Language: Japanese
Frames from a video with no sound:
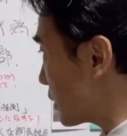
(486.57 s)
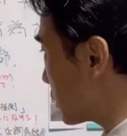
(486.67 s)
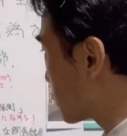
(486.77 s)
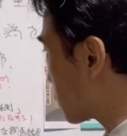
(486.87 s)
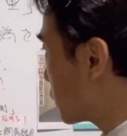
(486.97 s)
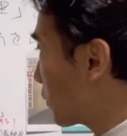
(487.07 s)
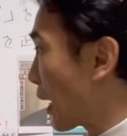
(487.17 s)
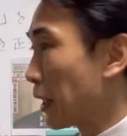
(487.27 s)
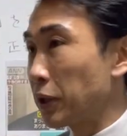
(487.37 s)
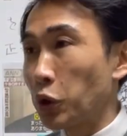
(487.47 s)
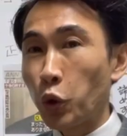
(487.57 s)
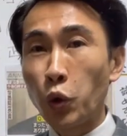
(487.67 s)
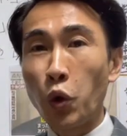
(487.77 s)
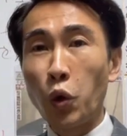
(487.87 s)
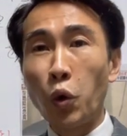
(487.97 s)
それでは、こ
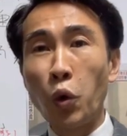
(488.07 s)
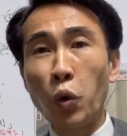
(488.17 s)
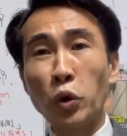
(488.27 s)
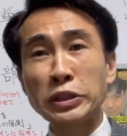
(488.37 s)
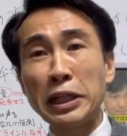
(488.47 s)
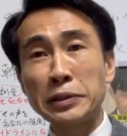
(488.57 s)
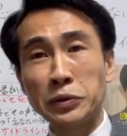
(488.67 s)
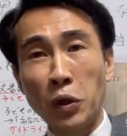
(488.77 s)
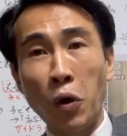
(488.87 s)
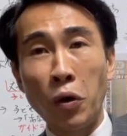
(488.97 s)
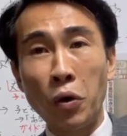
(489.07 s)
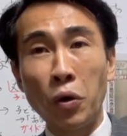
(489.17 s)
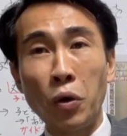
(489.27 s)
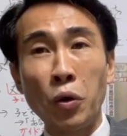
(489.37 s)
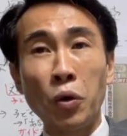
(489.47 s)
のお子さんの
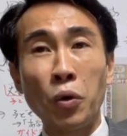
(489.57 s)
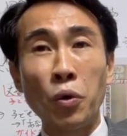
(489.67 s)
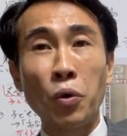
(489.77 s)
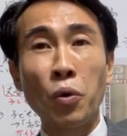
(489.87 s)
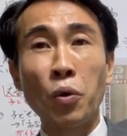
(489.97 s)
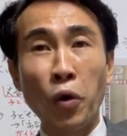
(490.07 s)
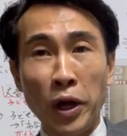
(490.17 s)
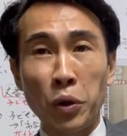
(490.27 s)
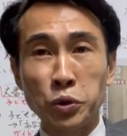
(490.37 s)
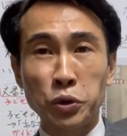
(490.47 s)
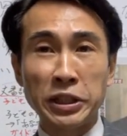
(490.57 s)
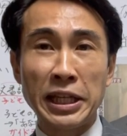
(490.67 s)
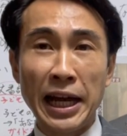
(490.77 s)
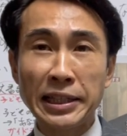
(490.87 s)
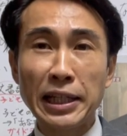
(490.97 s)
声、お父さんに
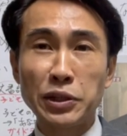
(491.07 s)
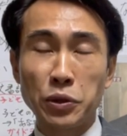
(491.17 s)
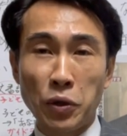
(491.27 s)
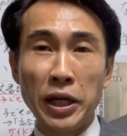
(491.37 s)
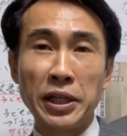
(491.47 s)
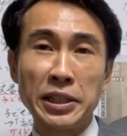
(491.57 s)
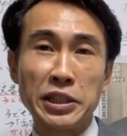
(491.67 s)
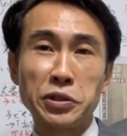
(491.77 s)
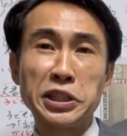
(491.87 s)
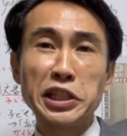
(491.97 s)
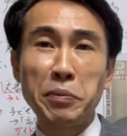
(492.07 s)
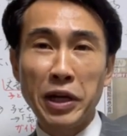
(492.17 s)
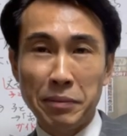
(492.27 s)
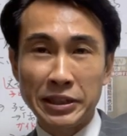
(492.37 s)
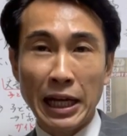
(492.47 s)
会いたいという声、ちょ聞いてもらえ
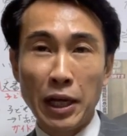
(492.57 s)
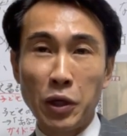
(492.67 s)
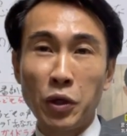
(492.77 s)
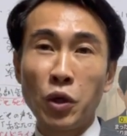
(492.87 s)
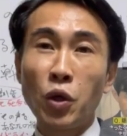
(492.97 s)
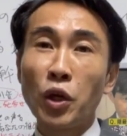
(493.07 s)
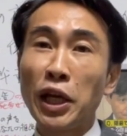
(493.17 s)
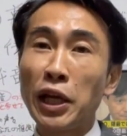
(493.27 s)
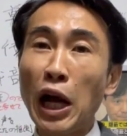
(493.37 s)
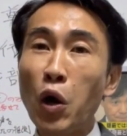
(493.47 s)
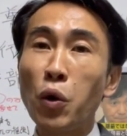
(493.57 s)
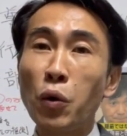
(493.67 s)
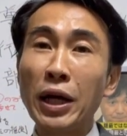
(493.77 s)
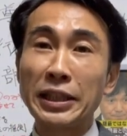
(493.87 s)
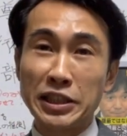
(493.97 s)
ますか。顔
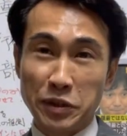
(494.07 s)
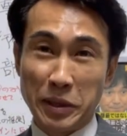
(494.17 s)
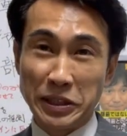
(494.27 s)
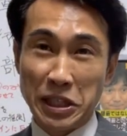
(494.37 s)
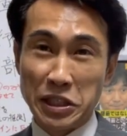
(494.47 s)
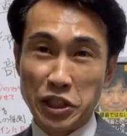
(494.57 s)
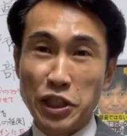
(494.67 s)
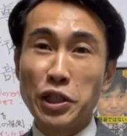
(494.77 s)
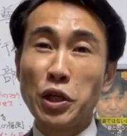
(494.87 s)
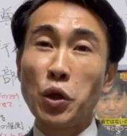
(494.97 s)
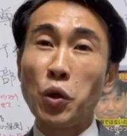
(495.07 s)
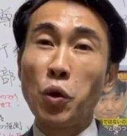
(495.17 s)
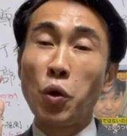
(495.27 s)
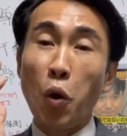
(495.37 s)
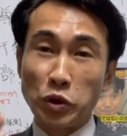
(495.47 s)
は出しませんし、
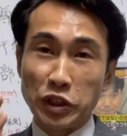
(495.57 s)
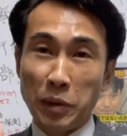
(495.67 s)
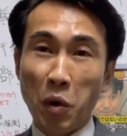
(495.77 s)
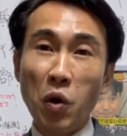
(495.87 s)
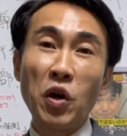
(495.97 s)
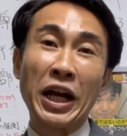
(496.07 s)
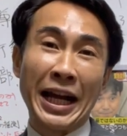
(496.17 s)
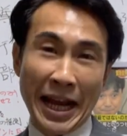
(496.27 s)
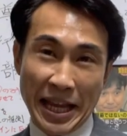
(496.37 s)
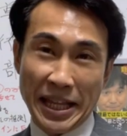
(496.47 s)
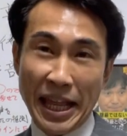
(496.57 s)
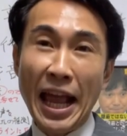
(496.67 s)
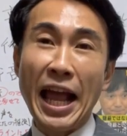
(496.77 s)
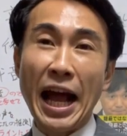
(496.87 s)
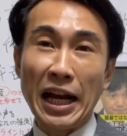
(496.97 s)
音声も変え
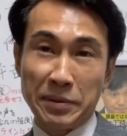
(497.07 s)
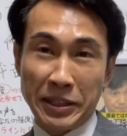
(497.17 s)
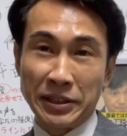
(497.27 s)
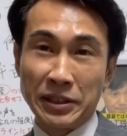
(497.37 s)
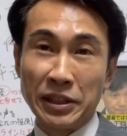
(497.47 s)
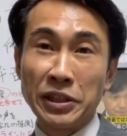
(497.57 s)
てあります。